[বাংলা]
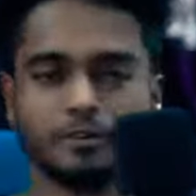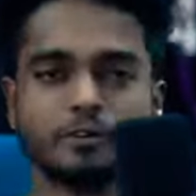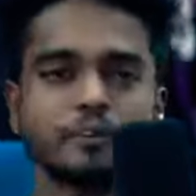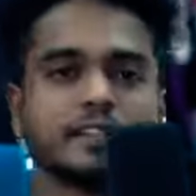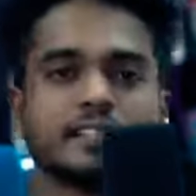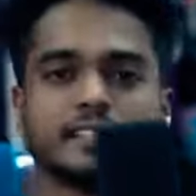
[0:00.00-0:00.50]
মনে
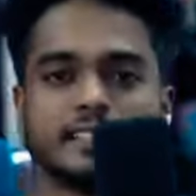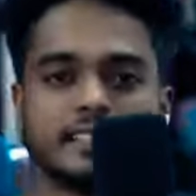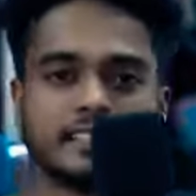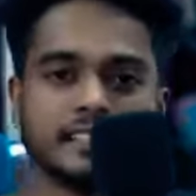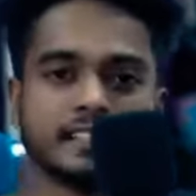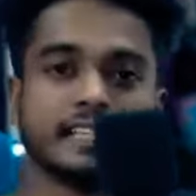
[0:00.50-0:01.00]
পড়বে
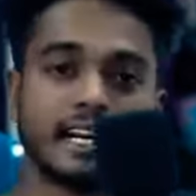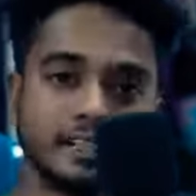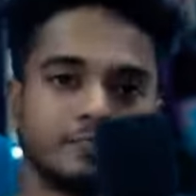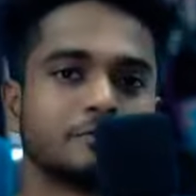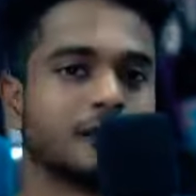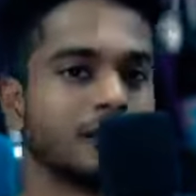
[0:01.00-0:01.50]

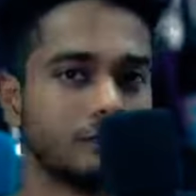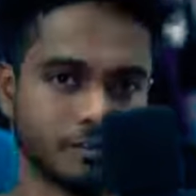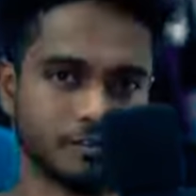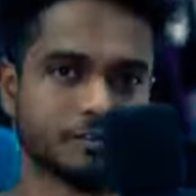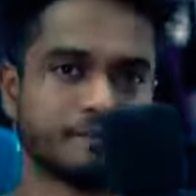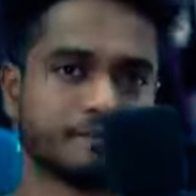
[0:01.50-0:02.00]
তাকে তুমি
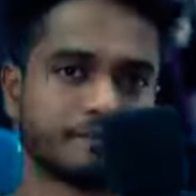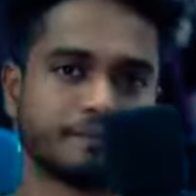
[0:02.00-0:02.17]
ভালোবাসো